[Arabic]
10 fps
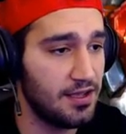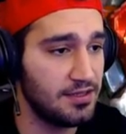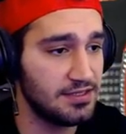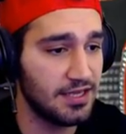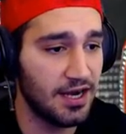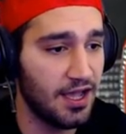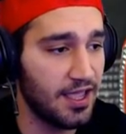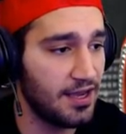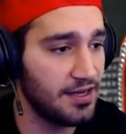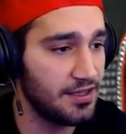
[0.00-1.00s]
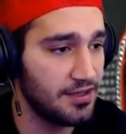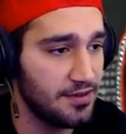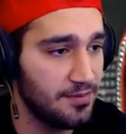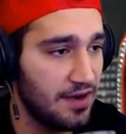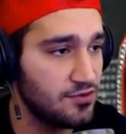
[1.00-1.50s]
الصراحه
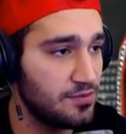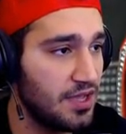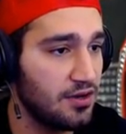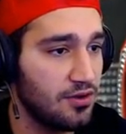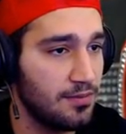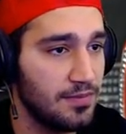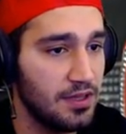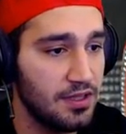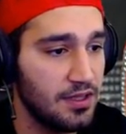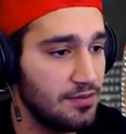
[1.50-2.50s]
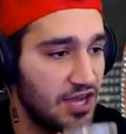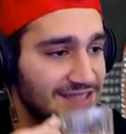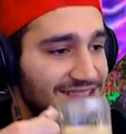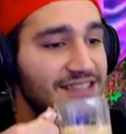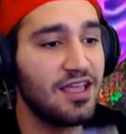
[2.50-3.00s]
يعني ما اعرف شو بدي اقول لكم
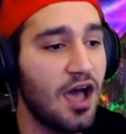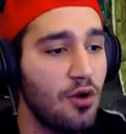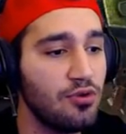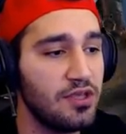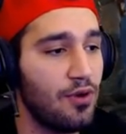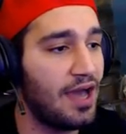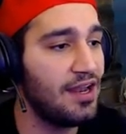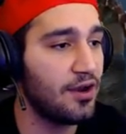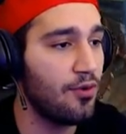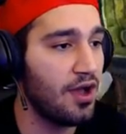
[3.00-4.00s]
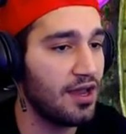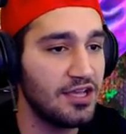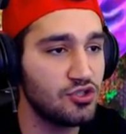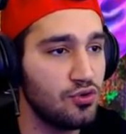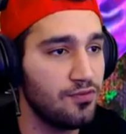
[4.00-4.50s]
جهزت قهوتي وعلى رواق
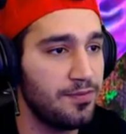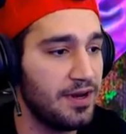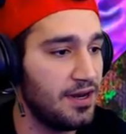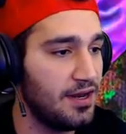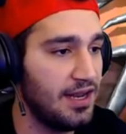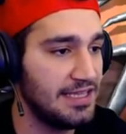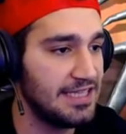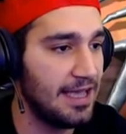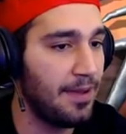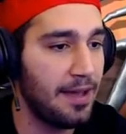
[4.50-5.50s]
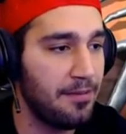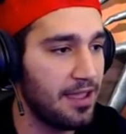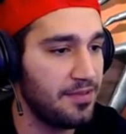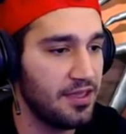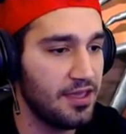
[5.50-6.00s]
لاشوف بالحساب
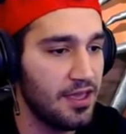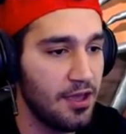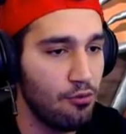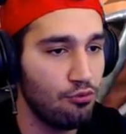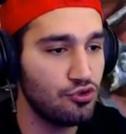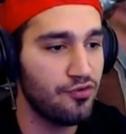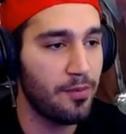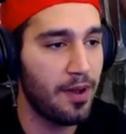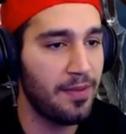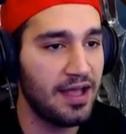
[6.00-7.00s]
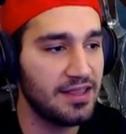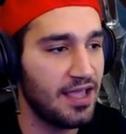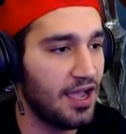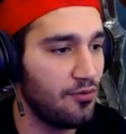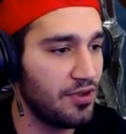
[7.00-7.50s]
حبايبي ونشوفه مع بعض
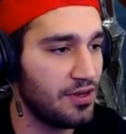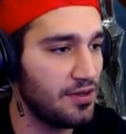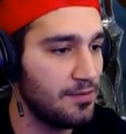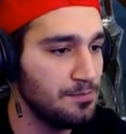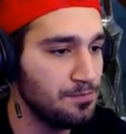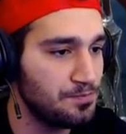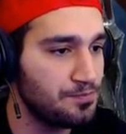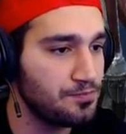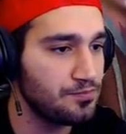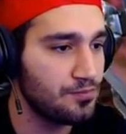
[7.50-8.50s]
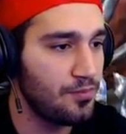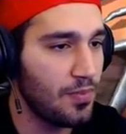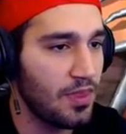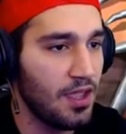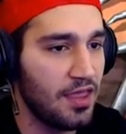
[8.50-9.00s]
يا حلوين
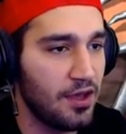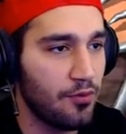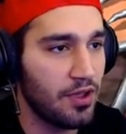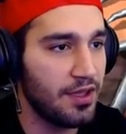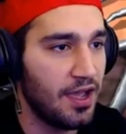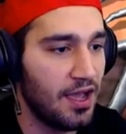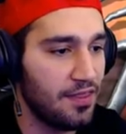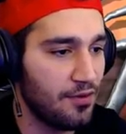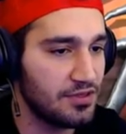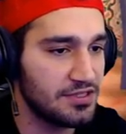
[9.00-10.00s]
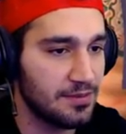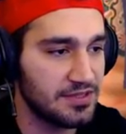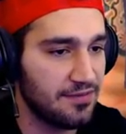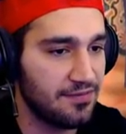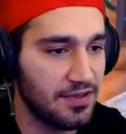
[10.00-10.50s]
هذا هو هذا هو شباب
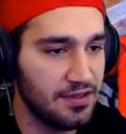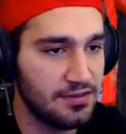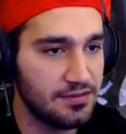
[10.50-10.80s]
شايفين